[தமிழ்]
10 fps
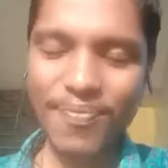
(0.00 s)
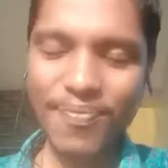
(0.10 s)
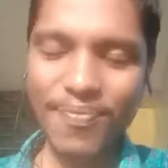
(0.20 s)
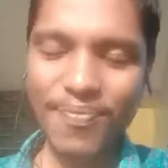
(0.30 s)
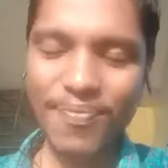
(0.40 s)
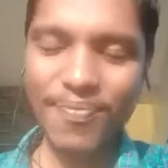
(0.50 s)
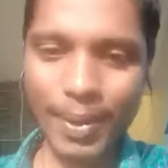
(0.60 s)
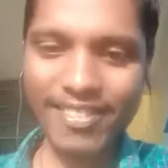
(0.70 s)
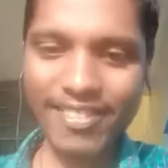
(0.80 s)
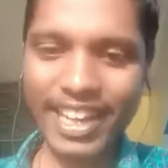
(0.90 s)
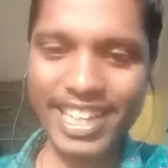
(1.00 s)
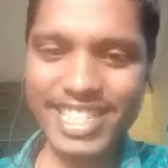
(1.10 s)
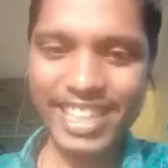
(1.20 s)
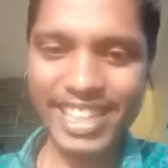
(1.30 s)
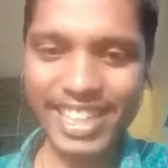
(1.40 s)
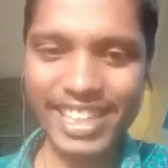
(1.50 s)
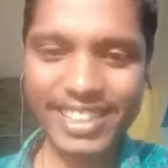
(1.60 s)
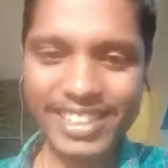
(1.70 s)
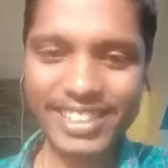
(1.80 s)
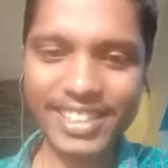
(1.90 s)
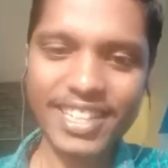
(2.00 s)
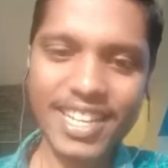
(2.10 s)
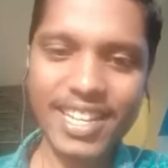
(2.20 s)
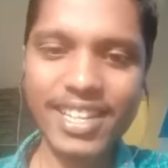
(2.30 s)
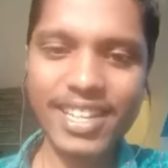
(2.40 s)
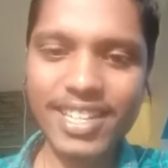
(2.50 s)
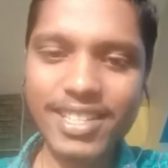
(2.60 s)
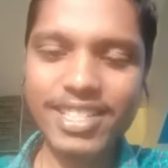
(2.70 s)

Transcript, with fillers: என்னோட பெயர் வெங்கடேஷ் ஐயா நான்